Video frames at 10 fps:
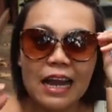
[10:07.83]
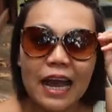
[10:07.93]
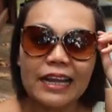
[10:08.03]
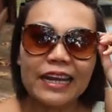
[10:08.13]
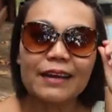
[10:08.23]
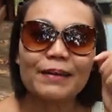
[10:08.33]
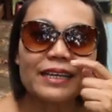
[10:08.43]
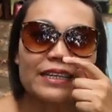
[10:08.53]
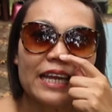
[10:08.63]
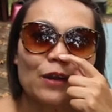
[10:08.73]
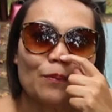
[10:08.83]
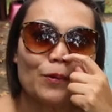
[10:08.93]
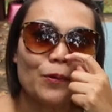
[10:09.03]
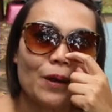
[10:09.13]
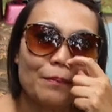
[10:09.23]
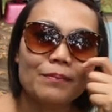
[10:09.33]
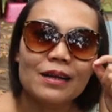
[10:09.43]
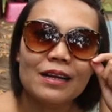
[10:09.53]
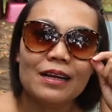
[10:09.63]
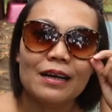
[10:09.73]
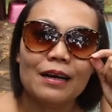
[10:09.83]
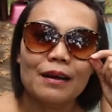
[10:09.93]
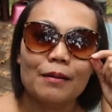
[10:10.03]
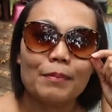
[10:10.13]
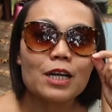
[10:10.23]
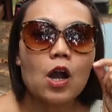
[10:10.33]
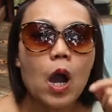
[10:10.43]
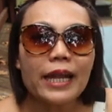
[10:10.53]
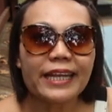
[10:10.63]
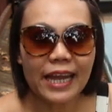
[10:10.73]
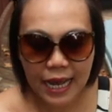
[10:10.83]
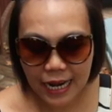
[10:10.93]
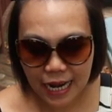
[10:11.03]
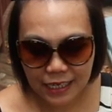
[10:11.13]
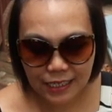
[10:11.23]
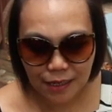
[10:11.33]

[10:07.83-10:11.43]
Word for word: อันนี้กำลังดีหลวมๆเมื่อก่อนเนี้ยนะ